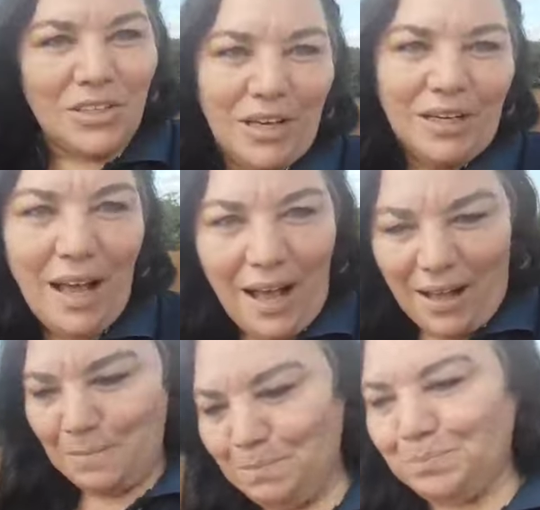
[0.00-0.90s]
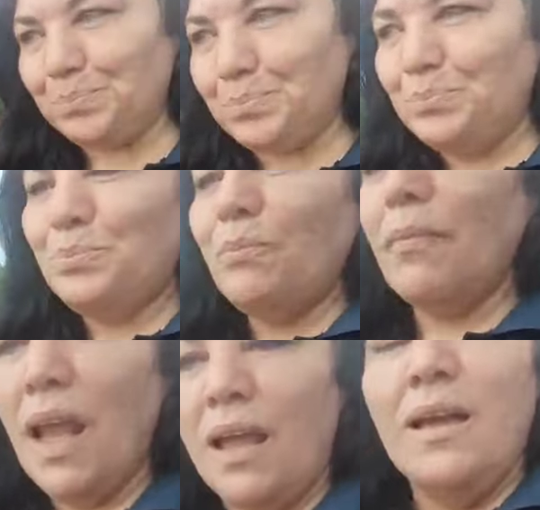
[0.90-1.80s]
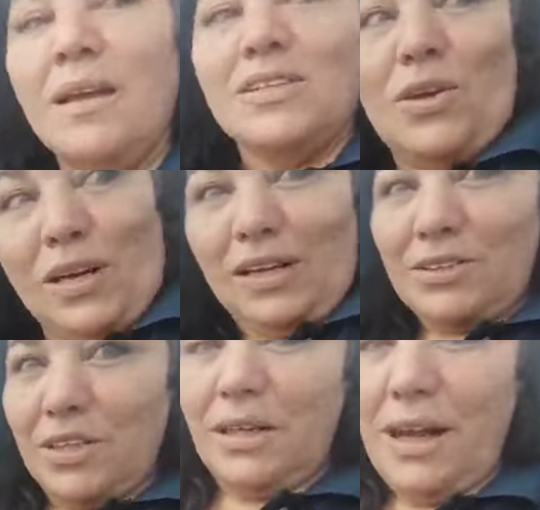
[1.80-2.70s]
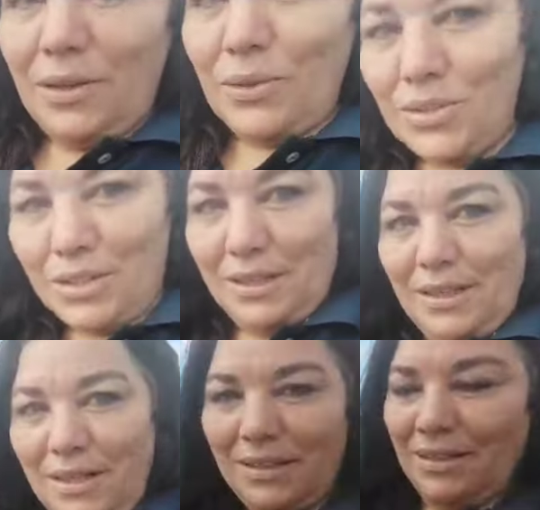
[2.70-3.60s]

chegar. Só que ela chega lá em Utinga.